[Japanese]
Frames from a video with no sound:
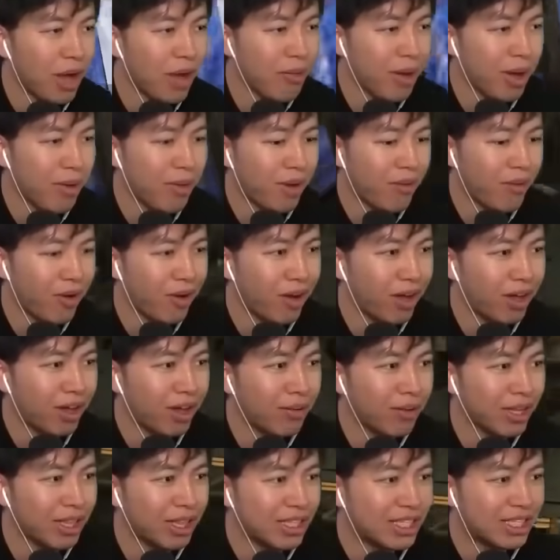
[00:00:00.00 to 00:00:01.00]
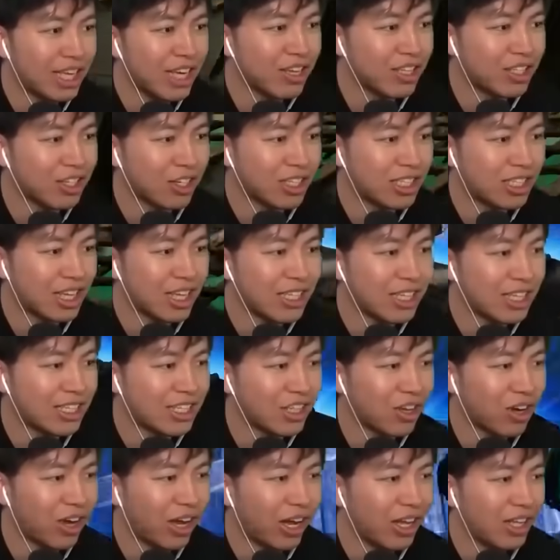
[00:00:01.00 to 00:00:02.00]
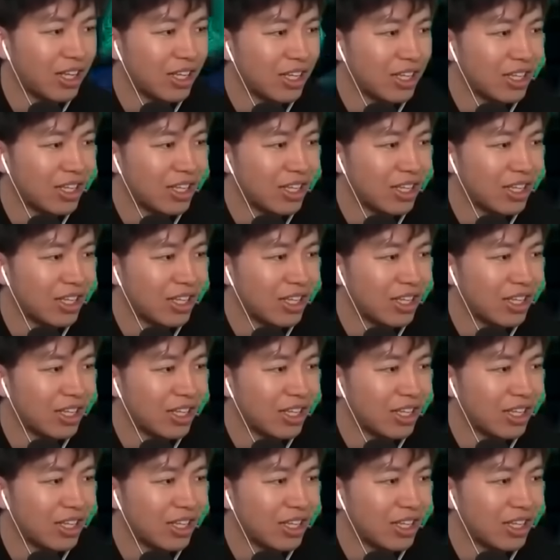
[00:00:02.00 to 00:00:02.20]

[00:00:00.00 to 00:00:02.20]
ばいやばいやばいやばい待ってゼウスより全然強い